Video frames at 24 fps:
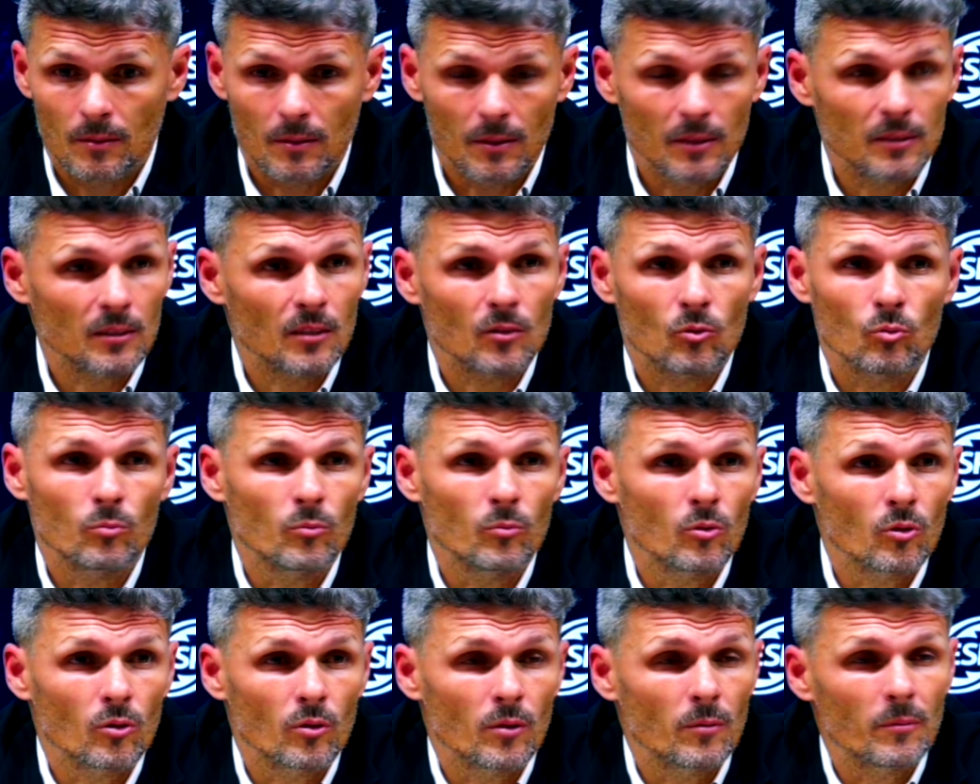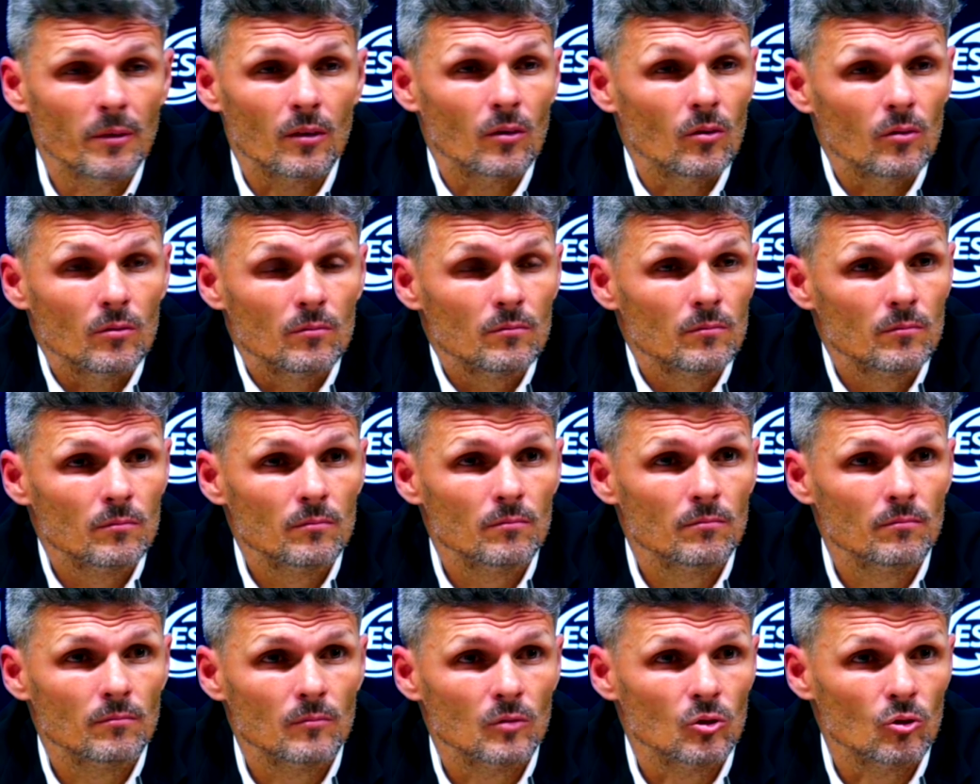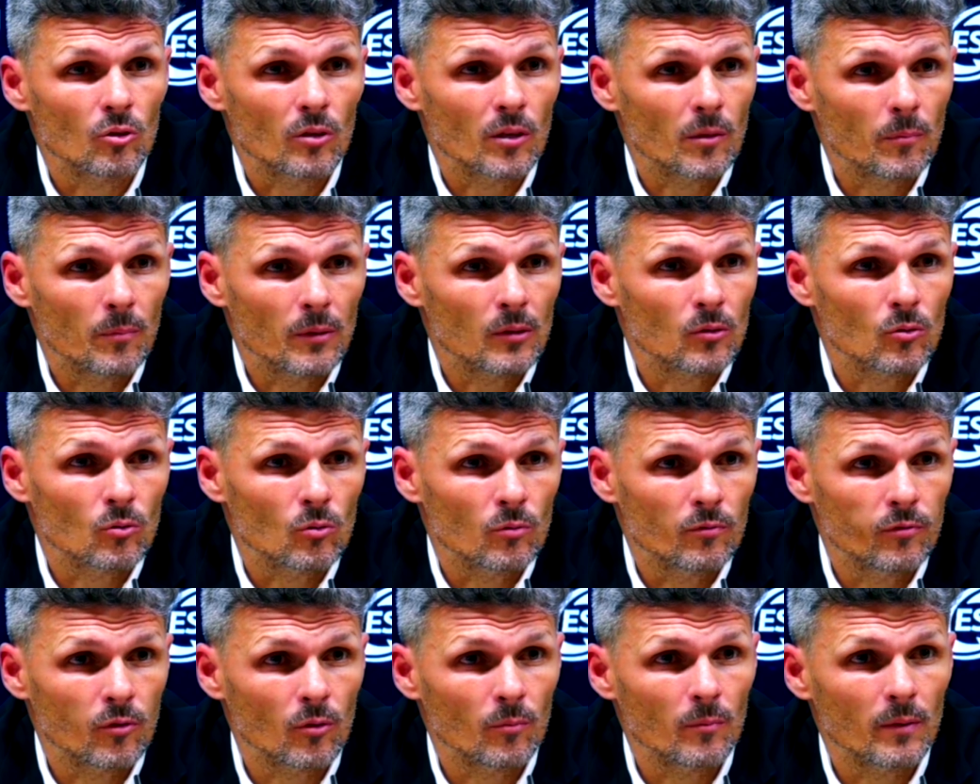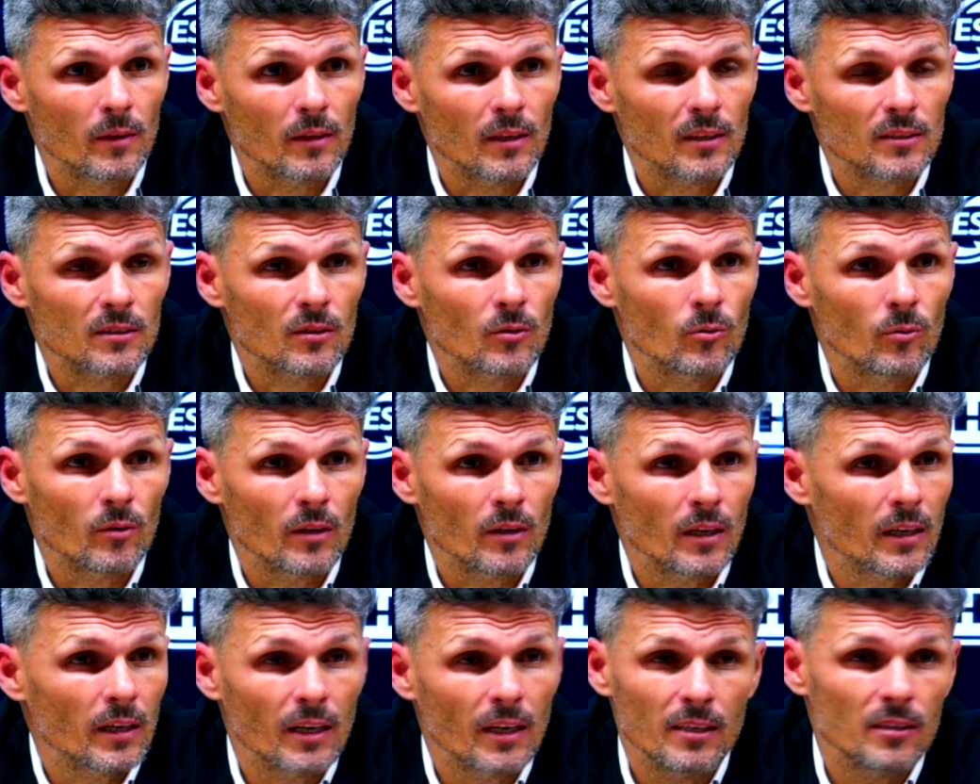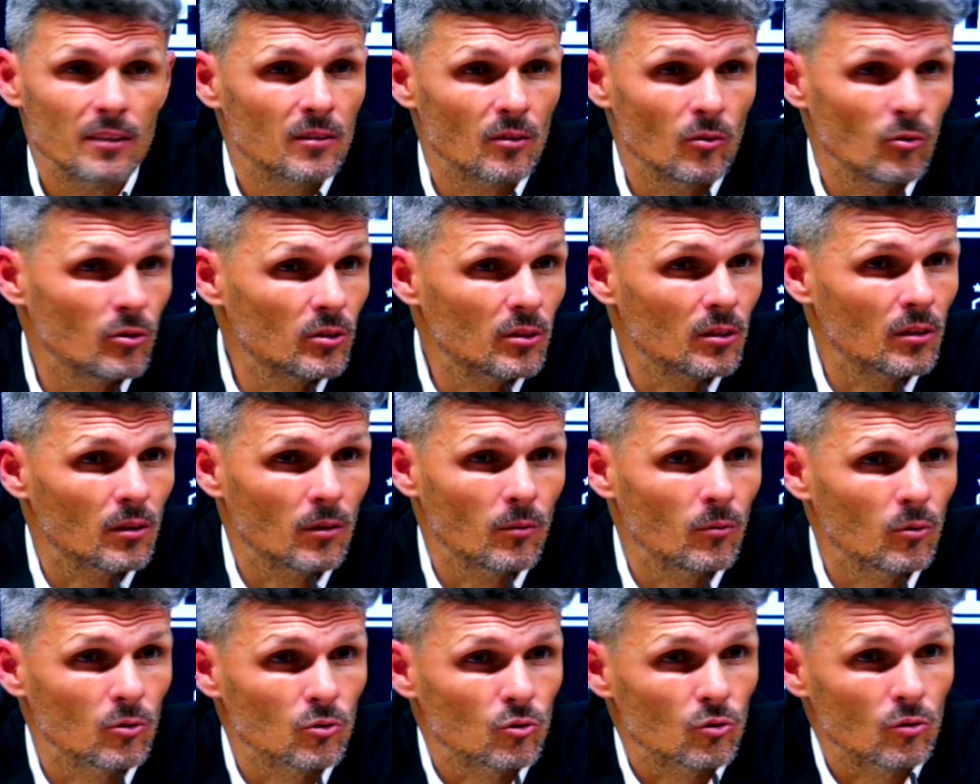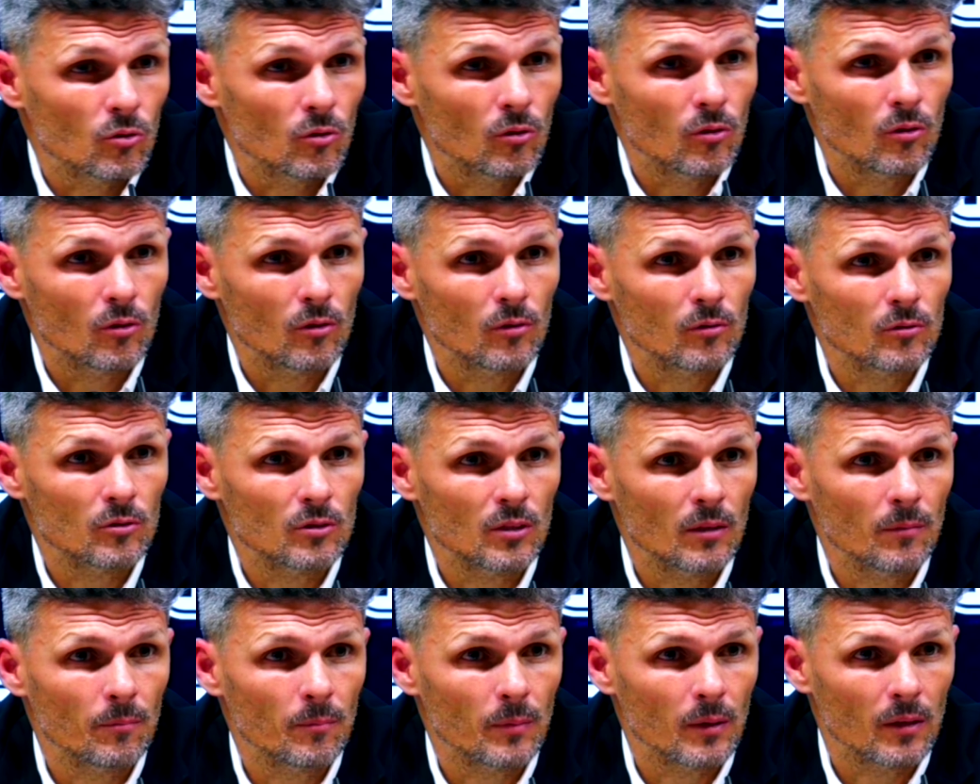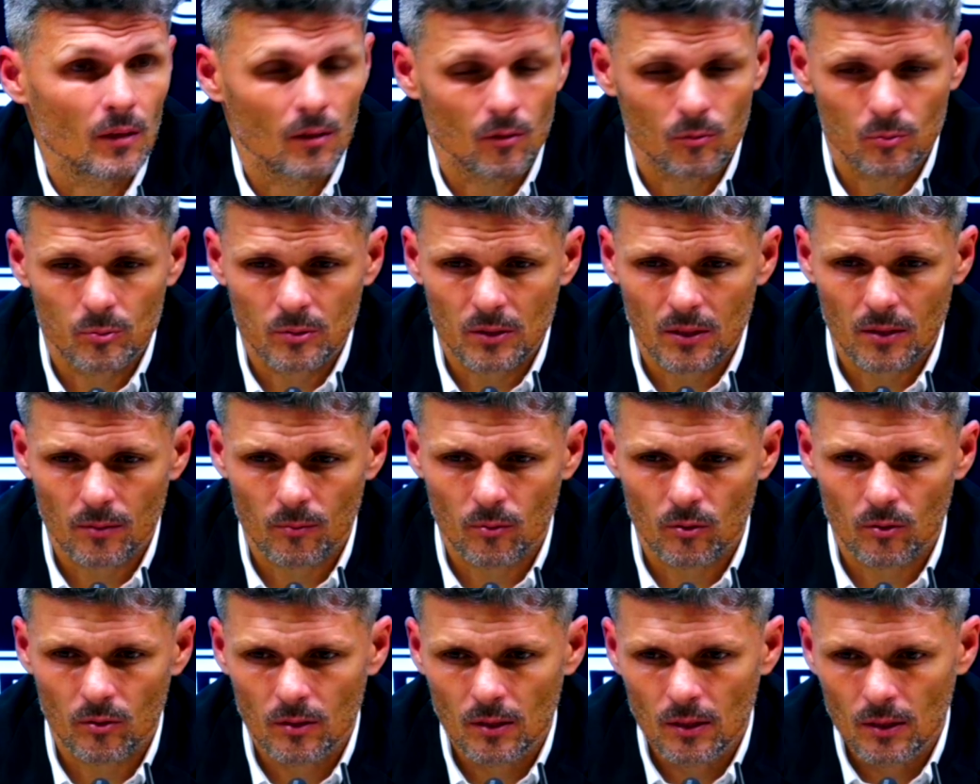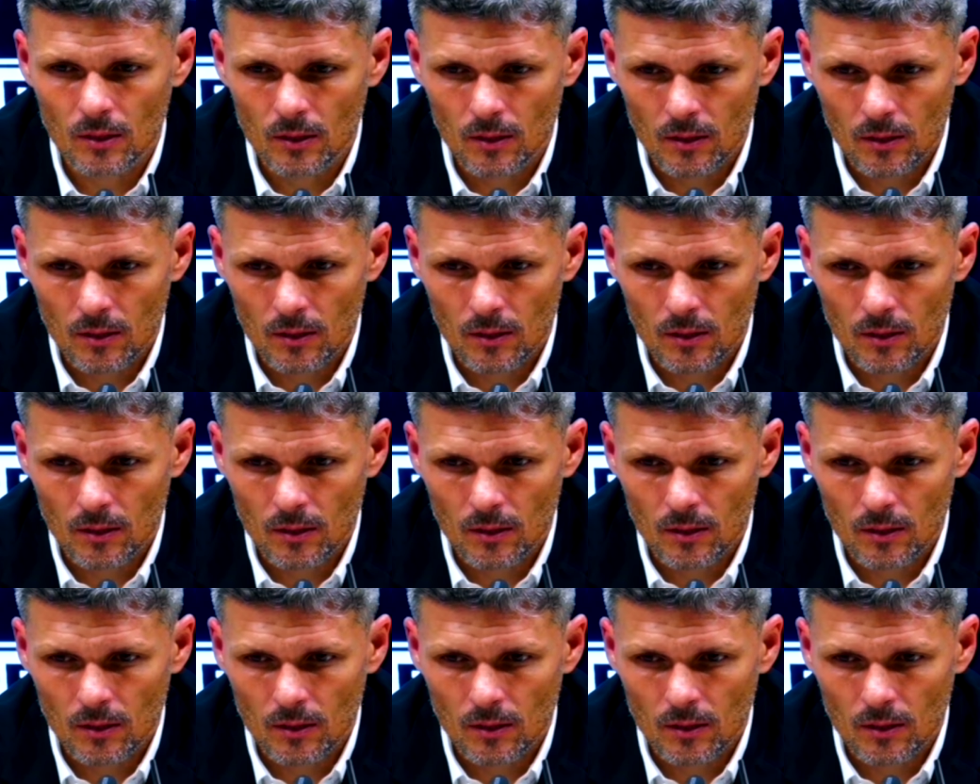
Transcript: Ese es tu modo de verlo. Yo respeto tu forma de hacer un análisis, lo hiciste vos. Yo siempre observo